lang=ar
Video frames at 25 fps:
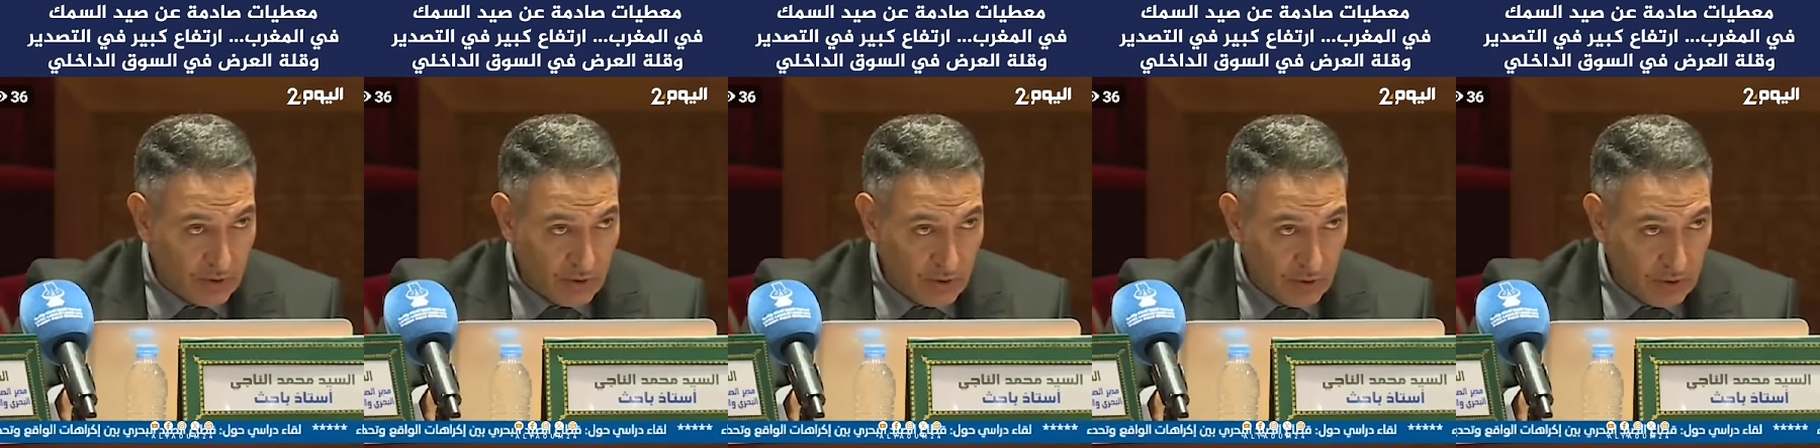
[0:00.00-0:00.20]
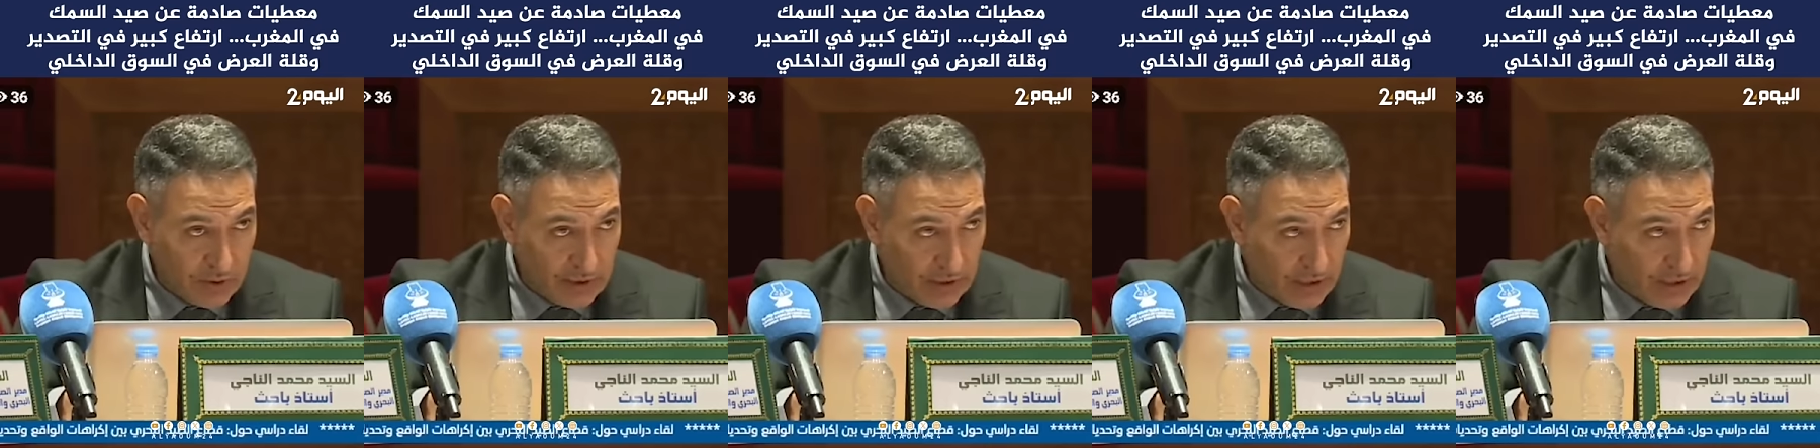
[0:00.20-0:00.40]

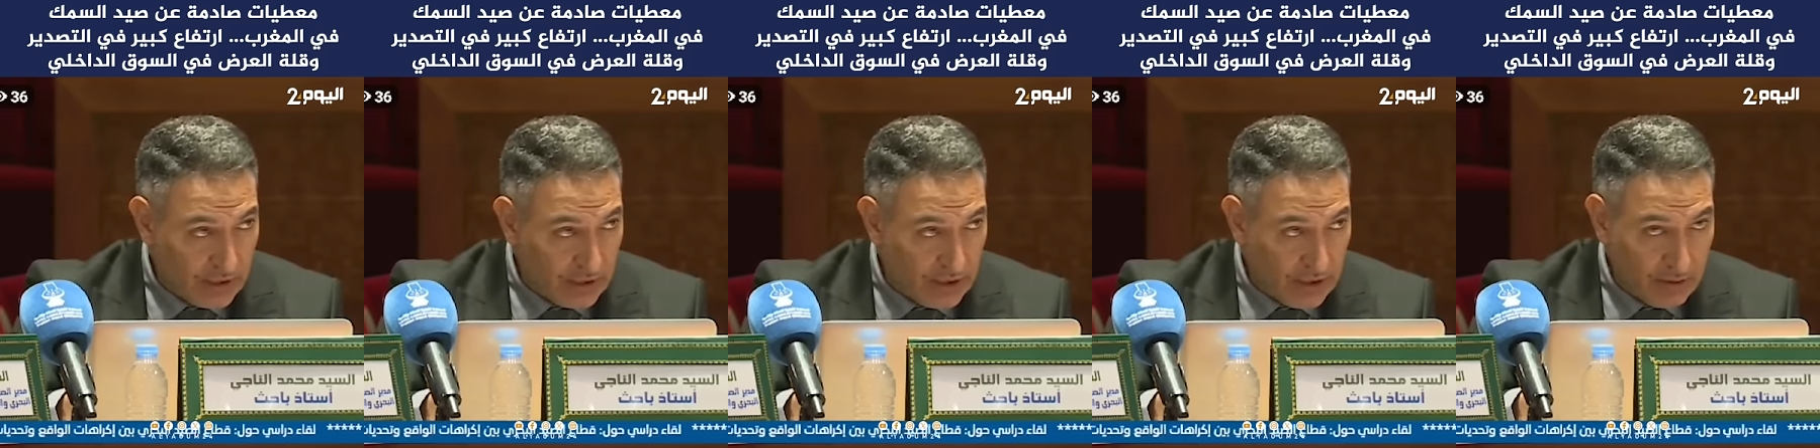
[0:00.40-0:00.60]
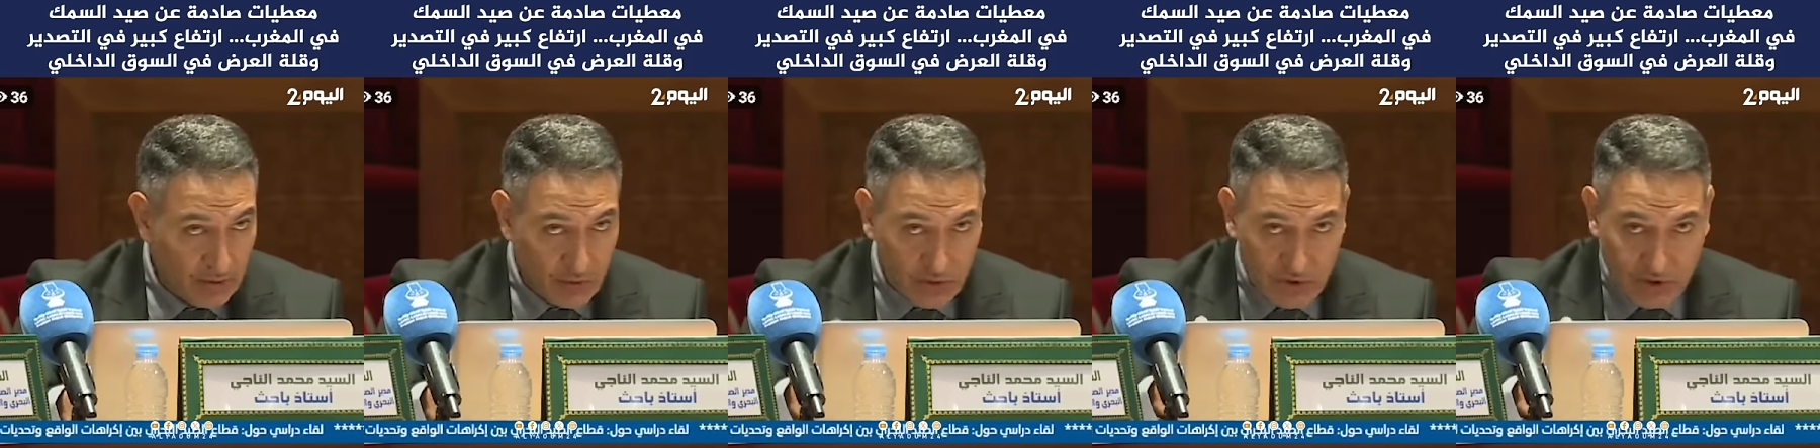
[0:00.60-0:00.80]
الوطني
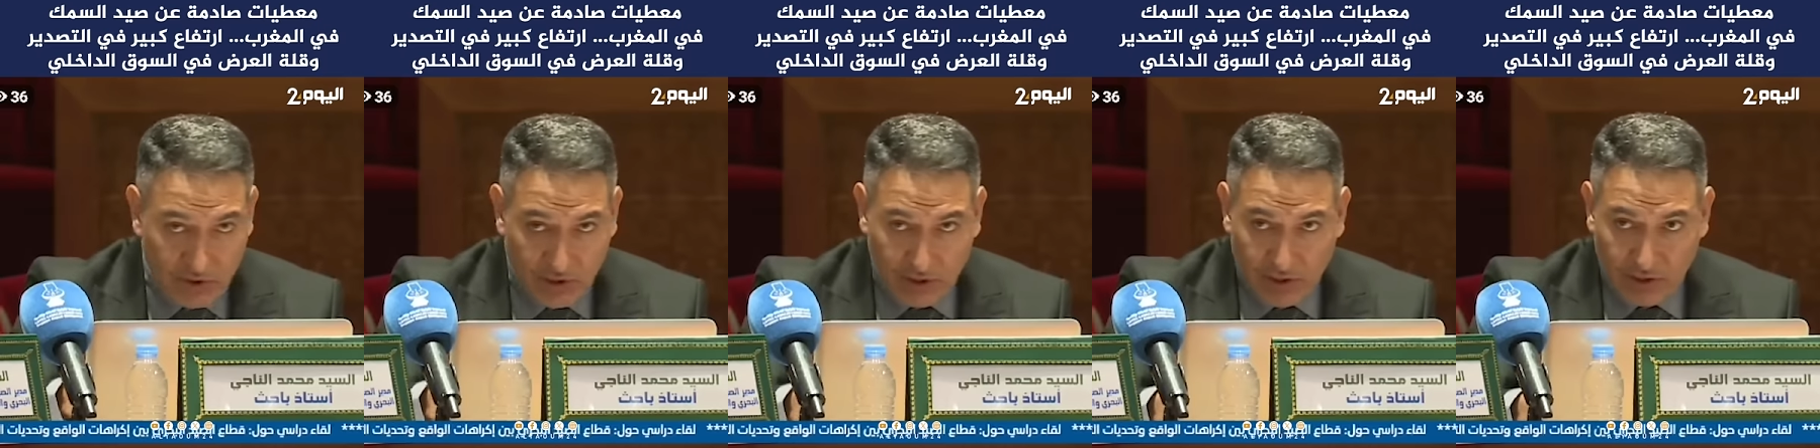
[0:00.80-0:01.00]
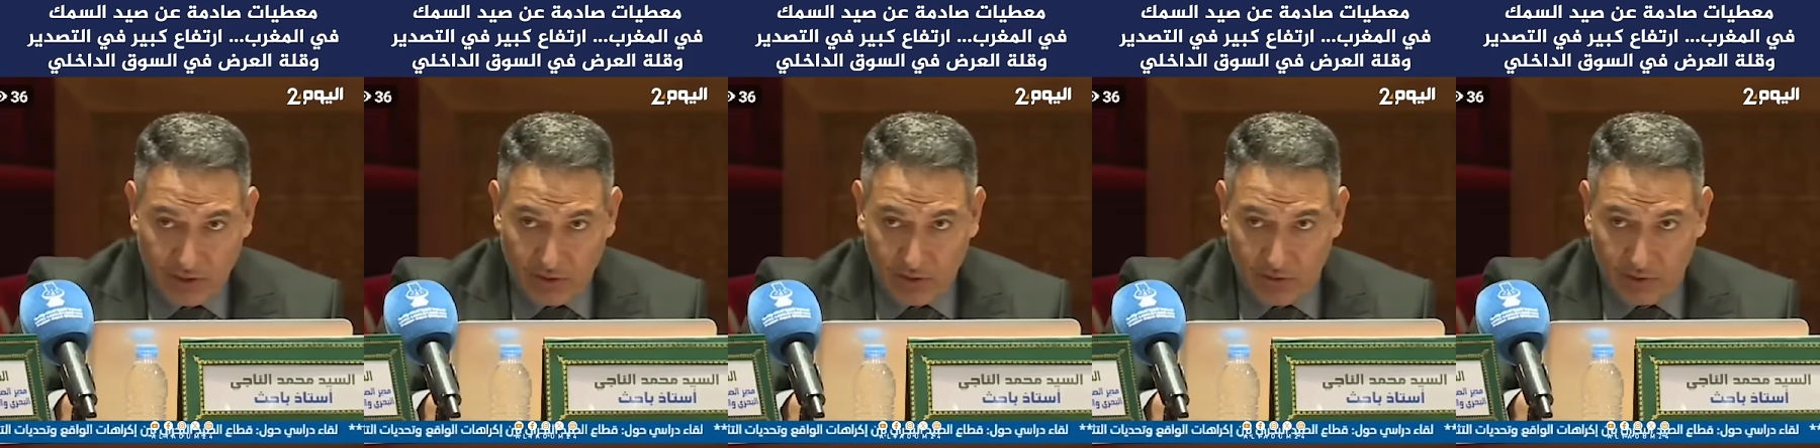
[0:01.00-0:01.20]

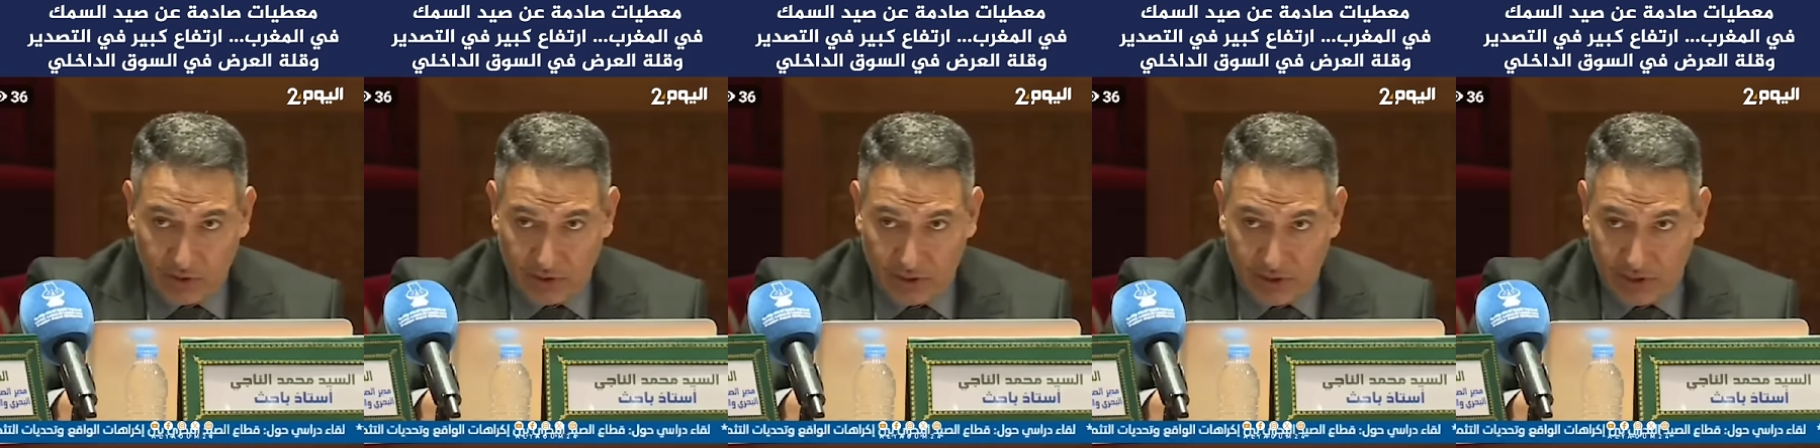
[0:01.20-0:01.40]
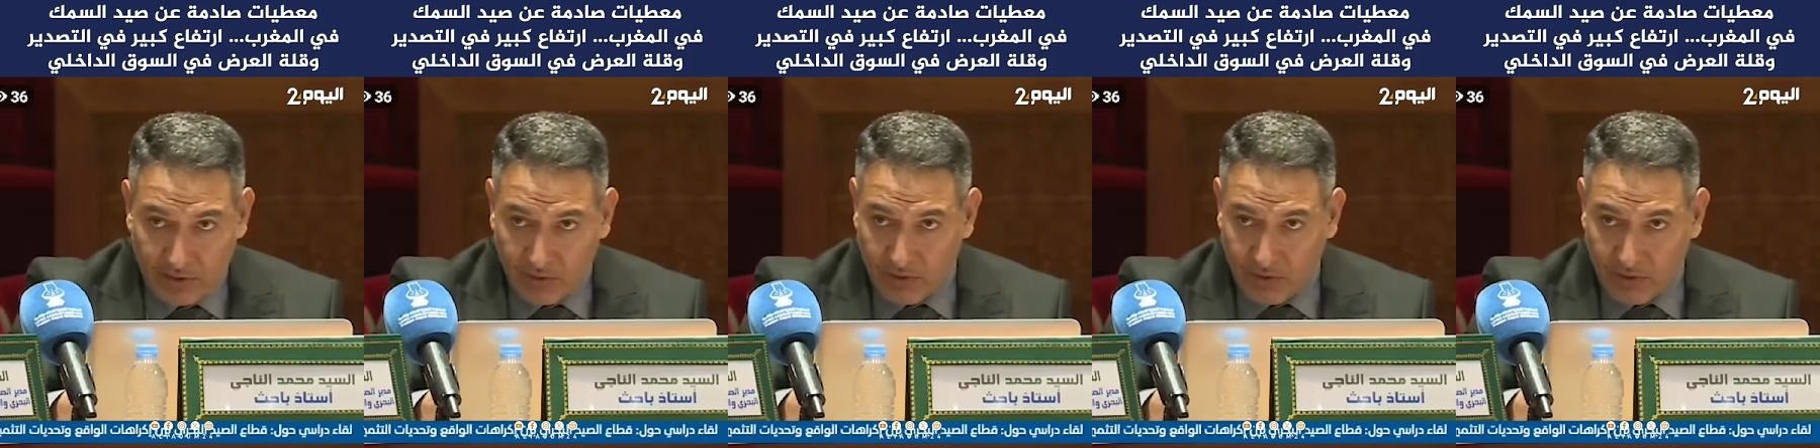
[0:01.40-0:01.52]
المستهلك الوطني